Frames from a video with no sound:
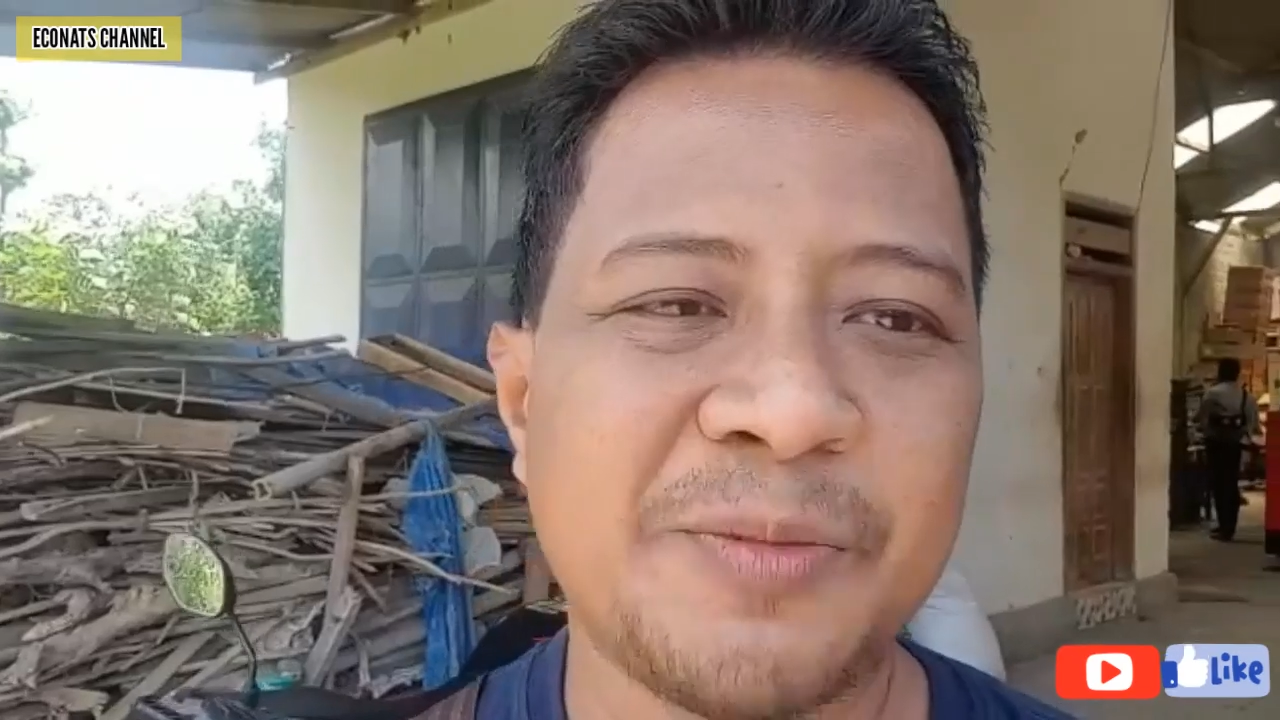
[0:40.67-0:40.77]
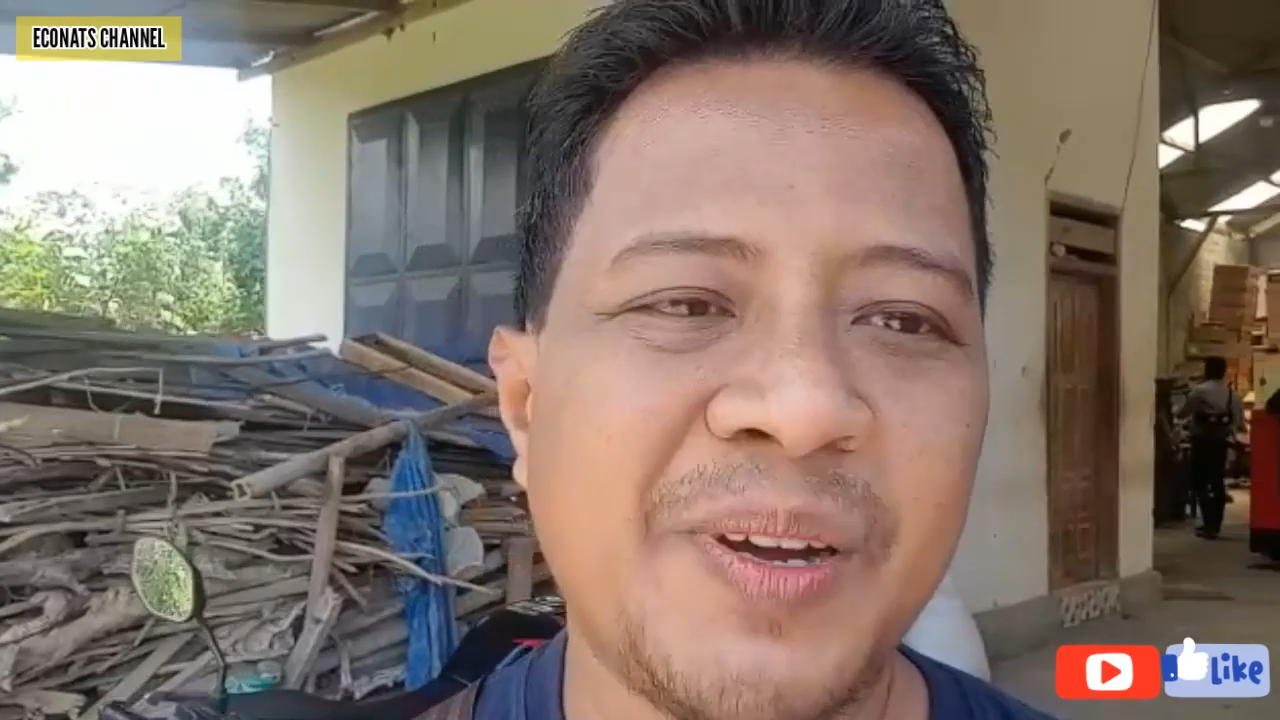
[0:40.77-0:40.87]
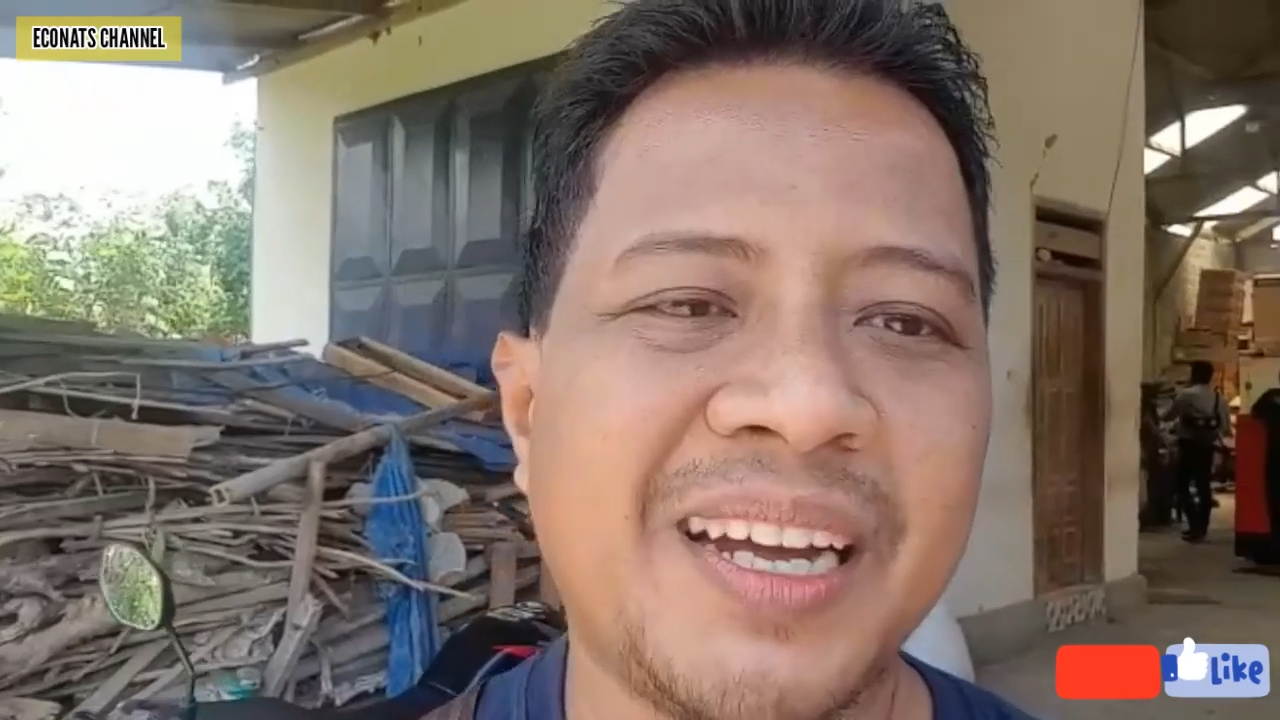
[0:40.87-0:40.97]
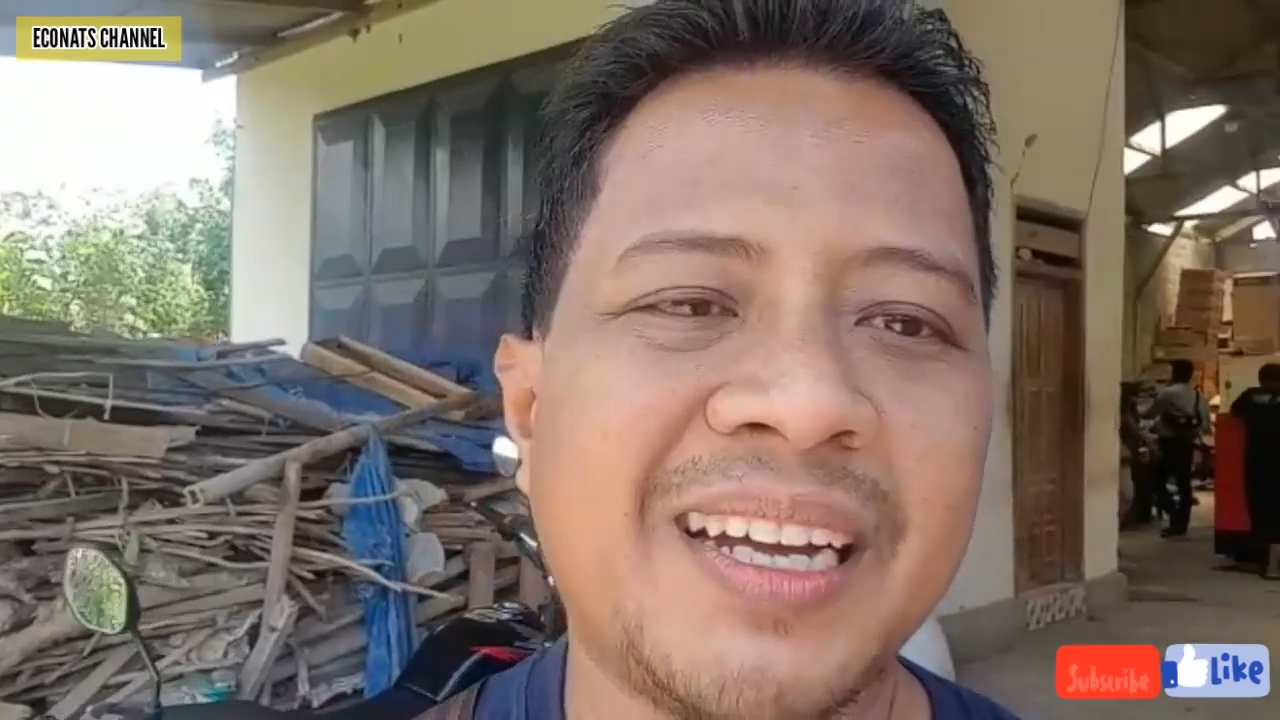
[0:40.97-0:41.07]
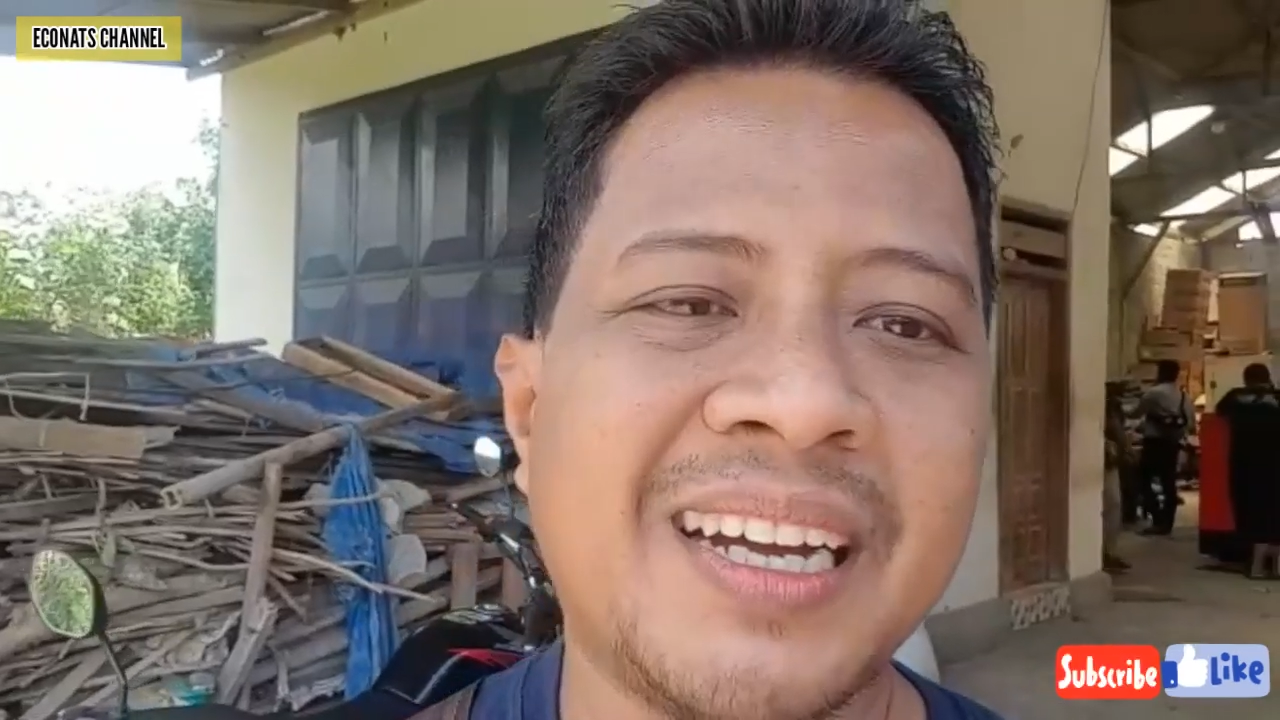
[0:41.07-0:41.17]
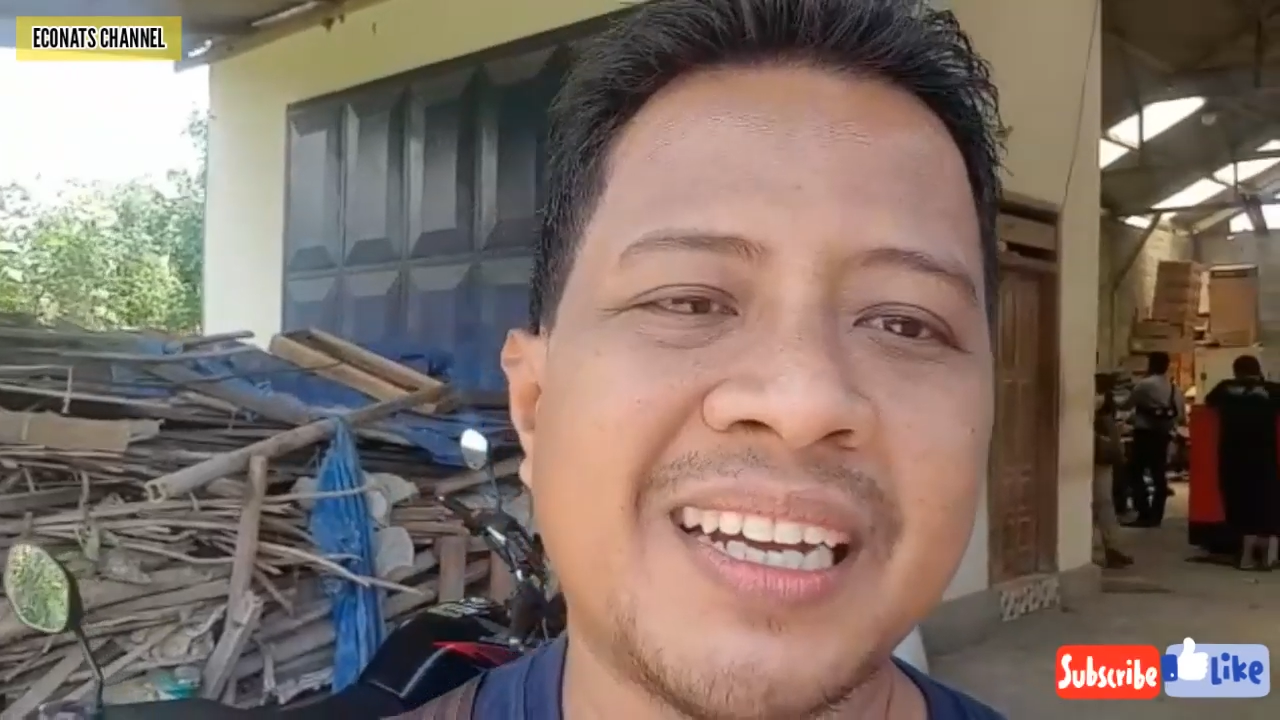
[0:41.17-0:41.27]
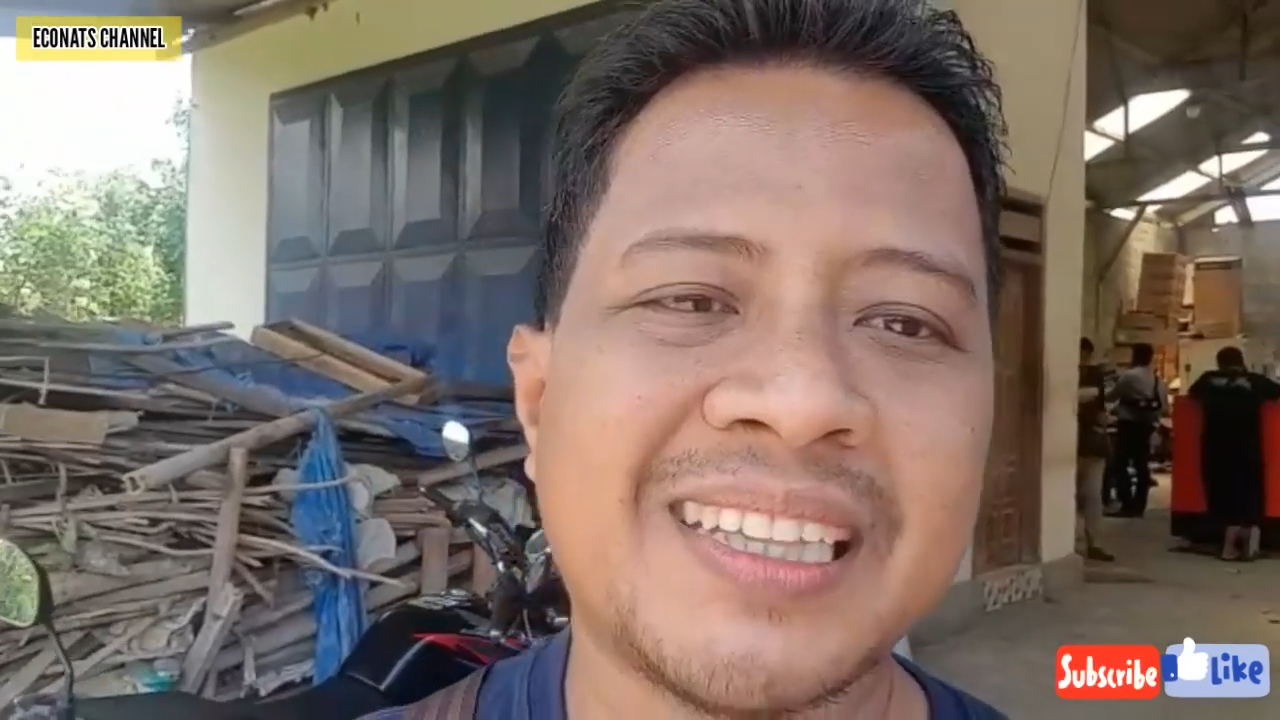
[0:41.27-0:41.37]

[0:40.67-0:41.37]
coba uh,